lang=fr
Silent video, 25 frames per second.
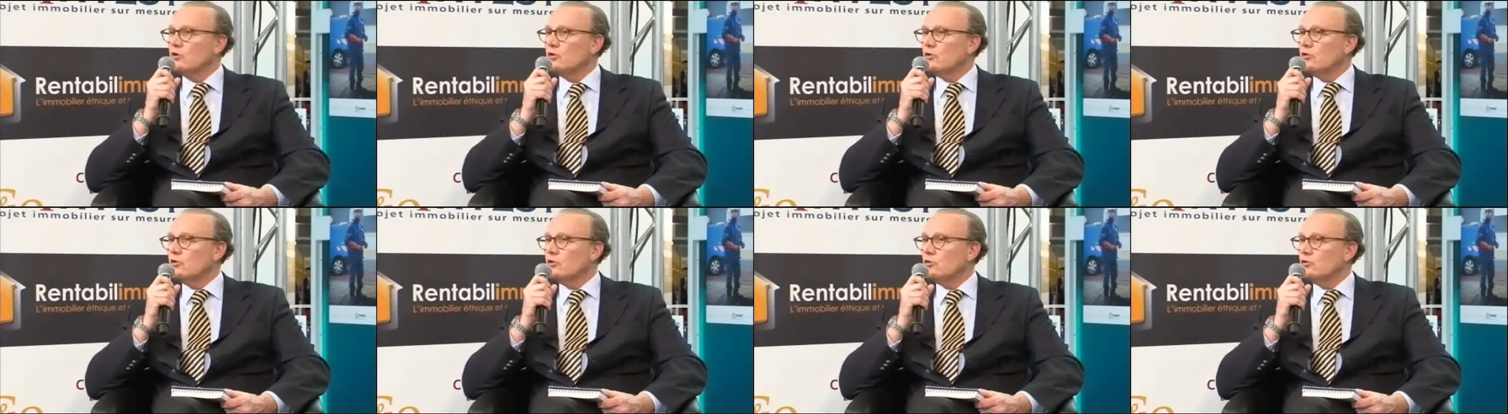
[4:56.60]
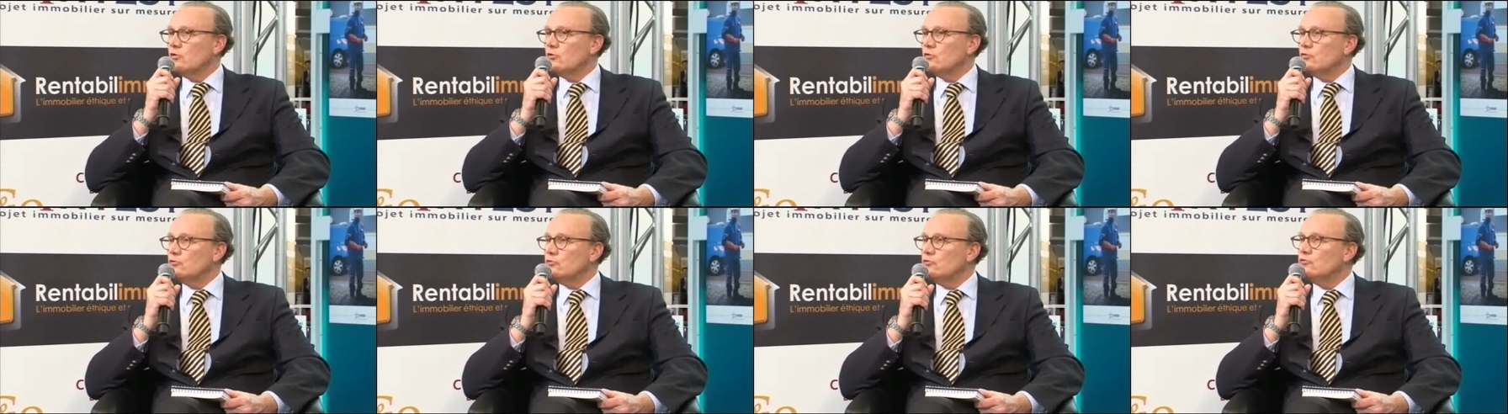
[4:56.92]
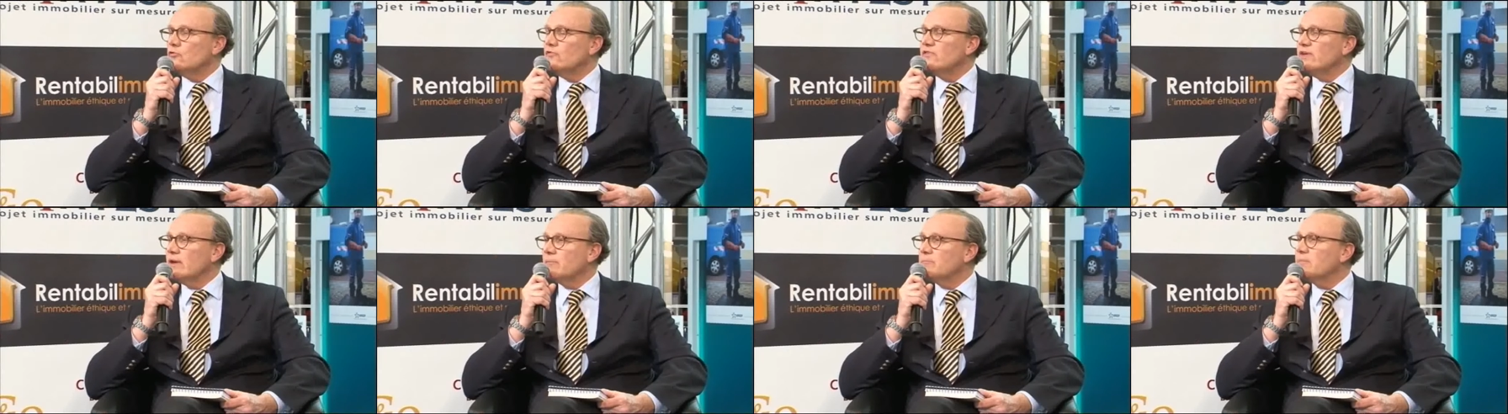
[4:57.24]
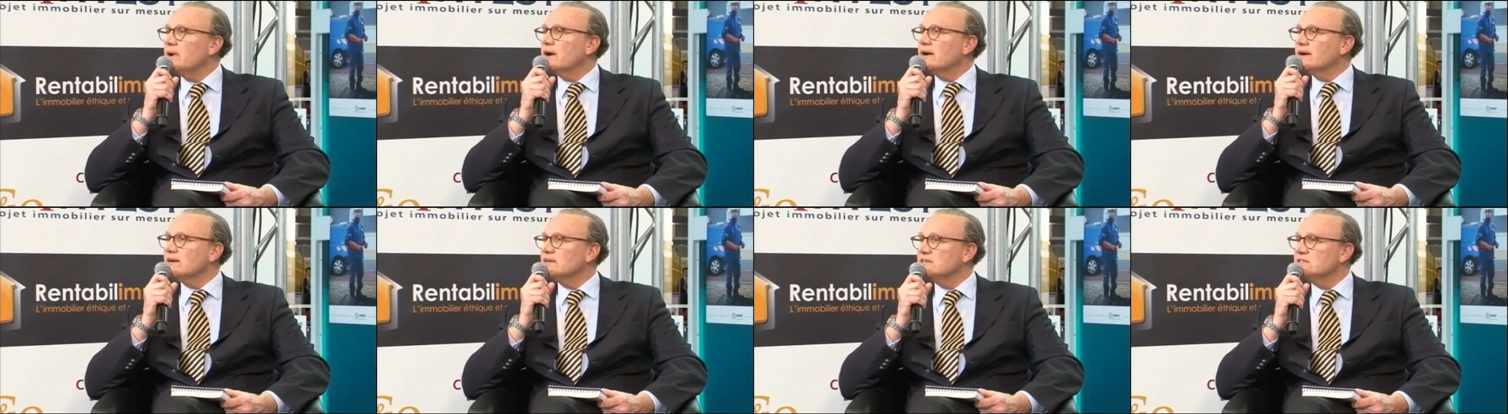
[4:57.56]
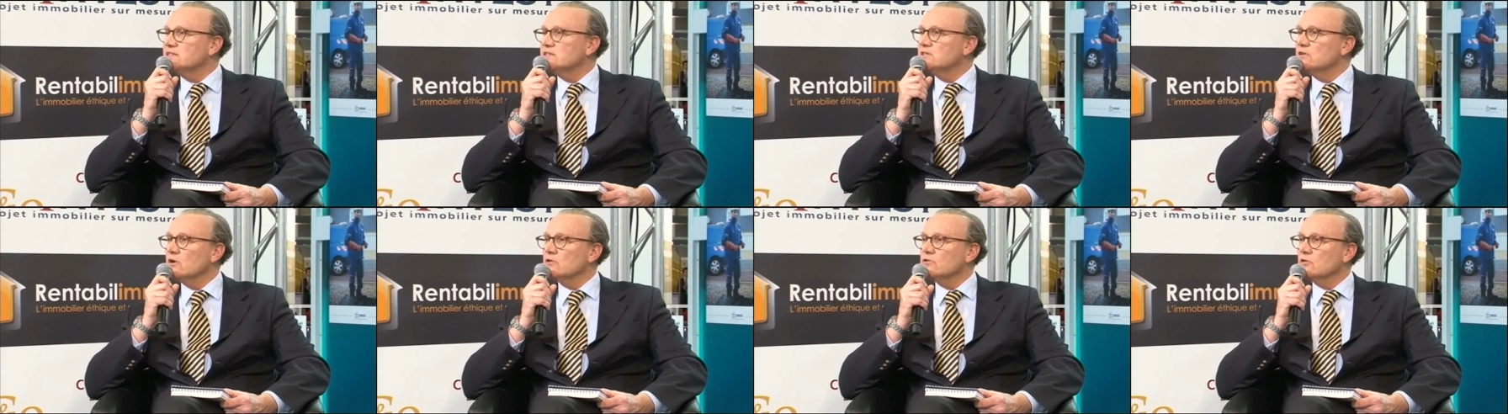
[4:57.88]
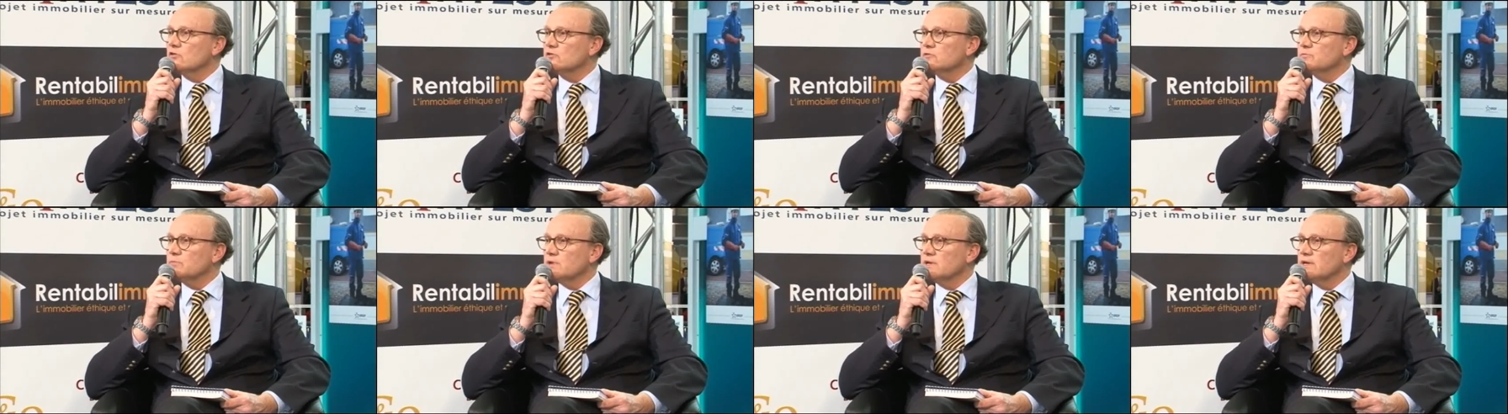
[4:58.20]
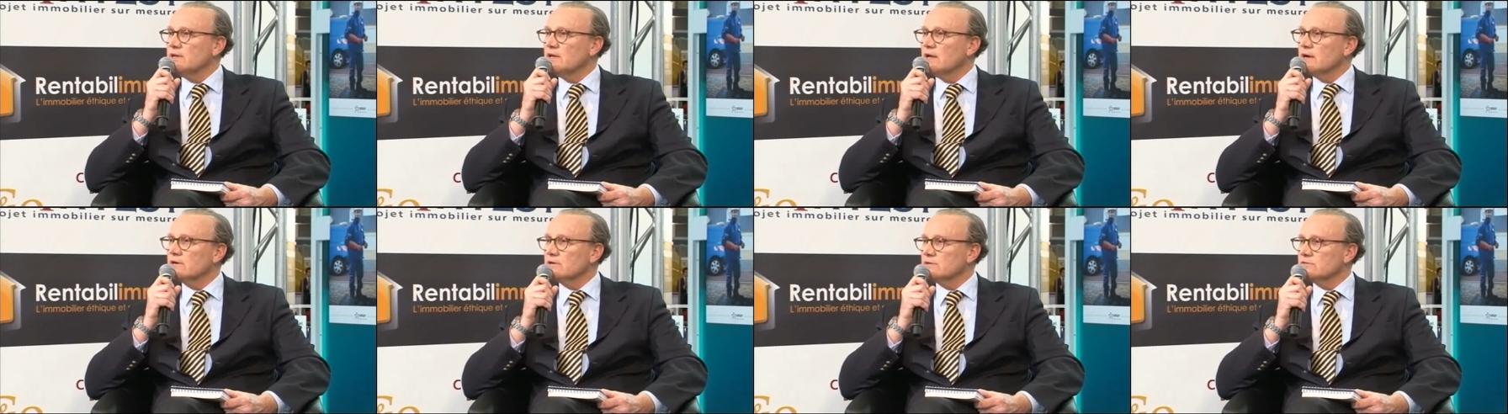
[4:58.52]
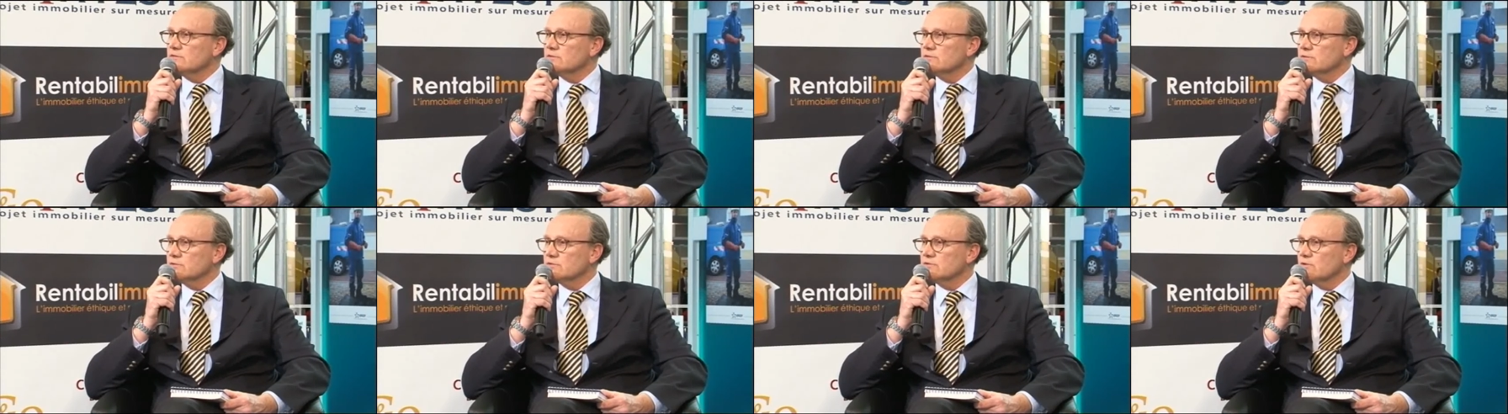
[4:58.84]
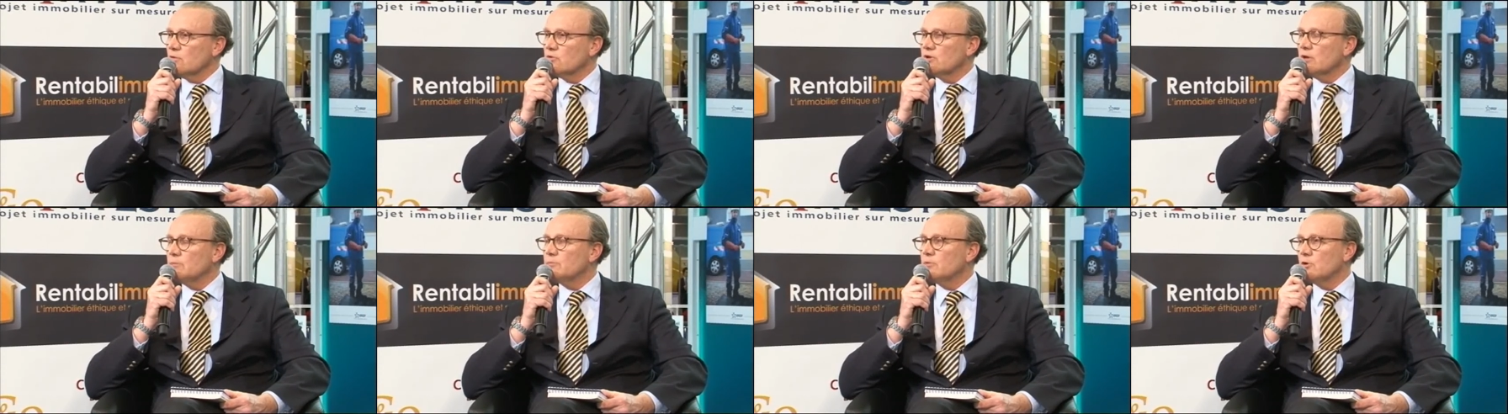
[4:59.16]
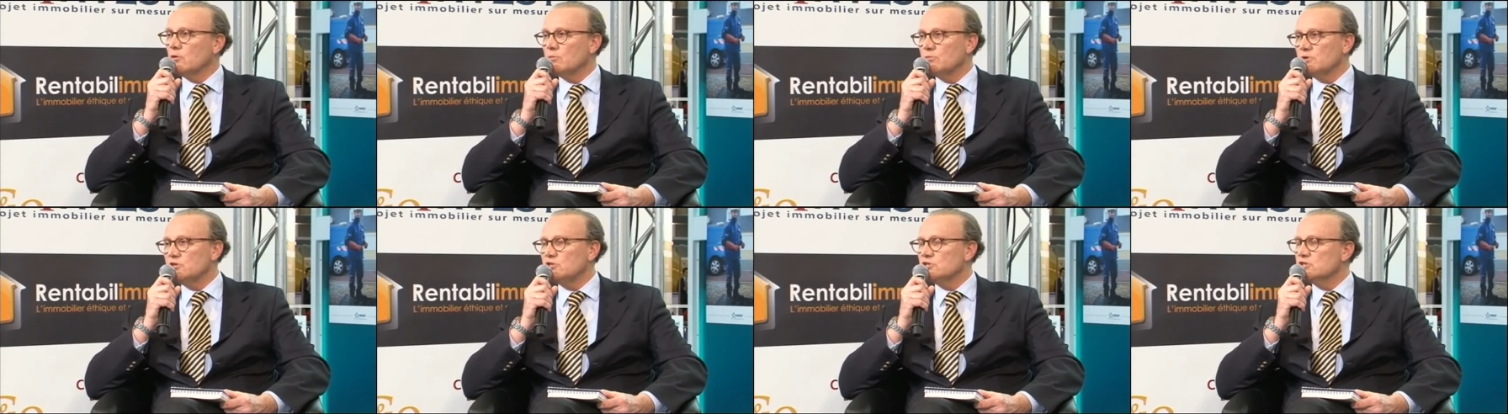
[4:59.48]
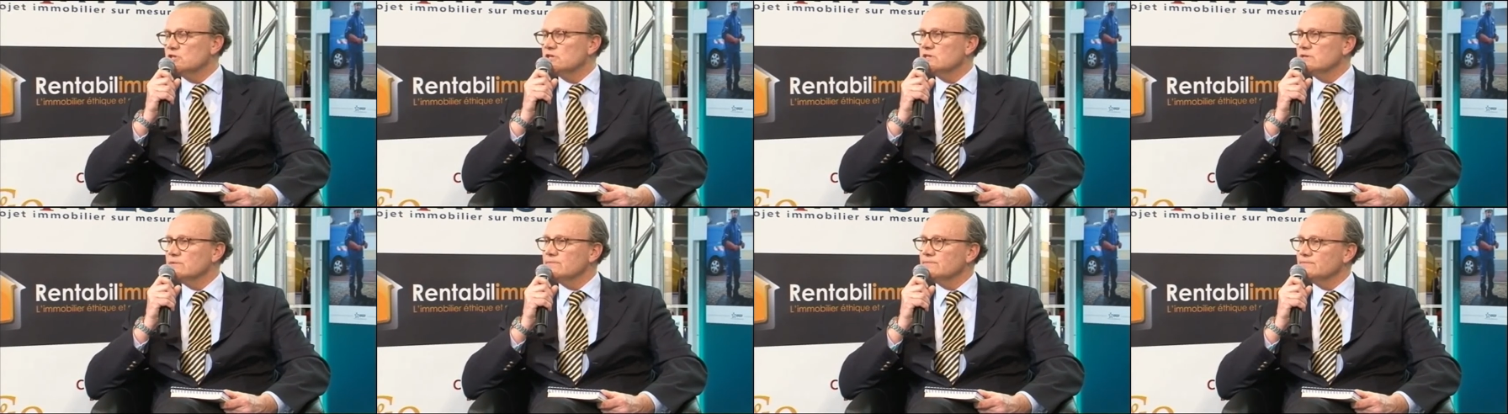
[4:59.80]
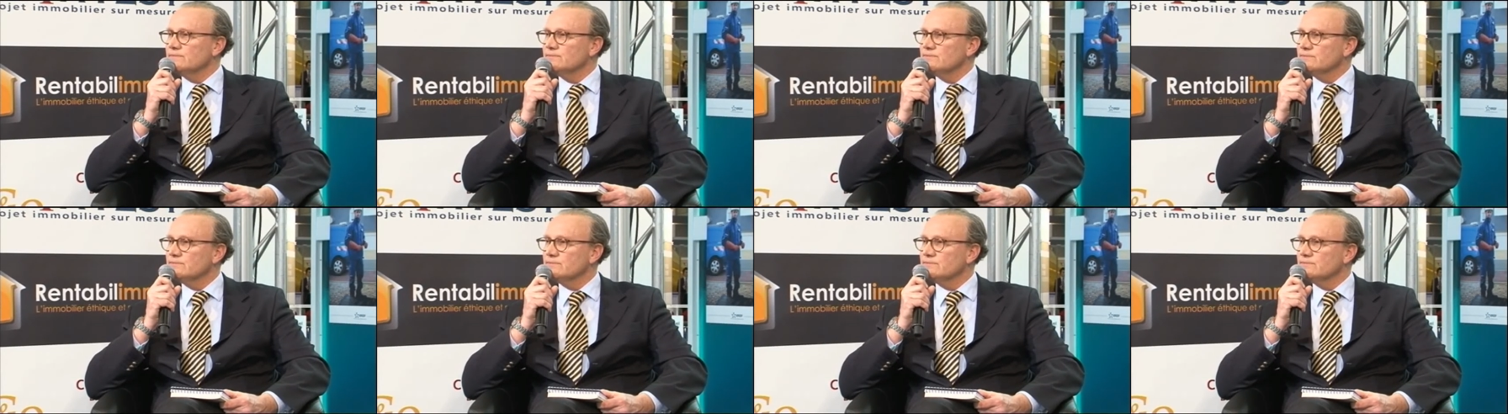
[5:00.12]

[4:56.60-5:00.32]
ne devient pas résident dans ce pays-là. Ah on n'est pas obligé. C'est ça.